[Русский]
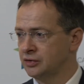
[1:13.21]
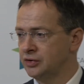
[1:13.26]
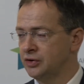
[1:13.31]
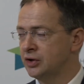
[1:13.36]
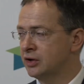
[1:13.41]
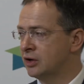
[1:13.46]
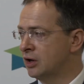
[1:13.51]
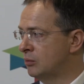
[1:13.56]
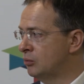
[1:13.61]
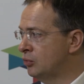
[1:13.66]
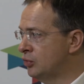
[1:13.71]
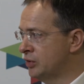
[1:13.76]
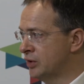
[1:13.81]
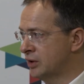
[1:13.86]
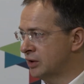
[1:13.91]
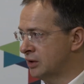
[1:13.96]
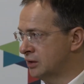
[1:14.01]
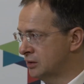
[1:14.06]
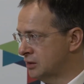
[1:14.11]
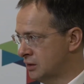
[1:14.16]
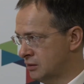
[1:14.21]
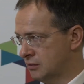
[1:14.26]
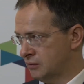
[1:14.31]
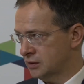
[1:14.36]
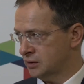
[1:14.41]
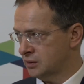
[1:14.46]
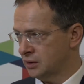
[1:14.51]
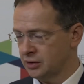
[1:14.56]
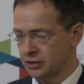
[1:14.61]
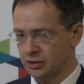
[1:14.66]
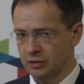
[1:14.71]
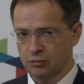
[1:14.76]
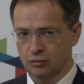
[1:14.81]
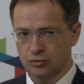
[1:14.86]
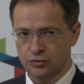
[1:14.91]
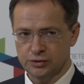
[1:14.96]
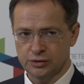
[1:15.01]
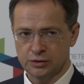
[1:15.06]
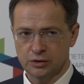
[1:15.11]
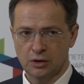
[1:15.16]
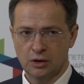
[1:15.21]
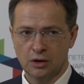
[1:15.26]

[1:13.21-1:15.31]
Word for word: никому никогда хватать не будет.